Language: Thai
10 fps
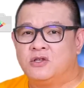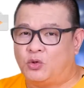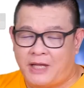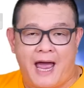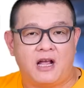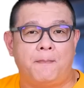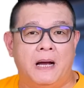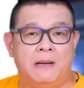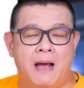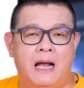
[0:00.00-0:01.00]
สุดท้ายก็
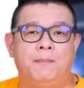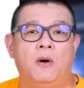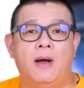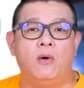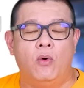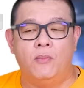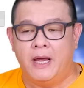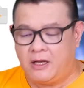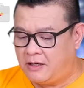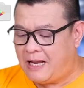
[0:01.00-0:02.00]
เปิดมาครับ เพราะว่าหัว
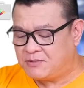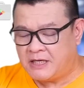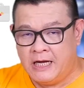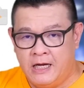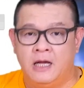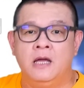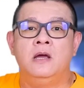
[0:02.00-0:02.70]
เว่ยก็นำเสนอ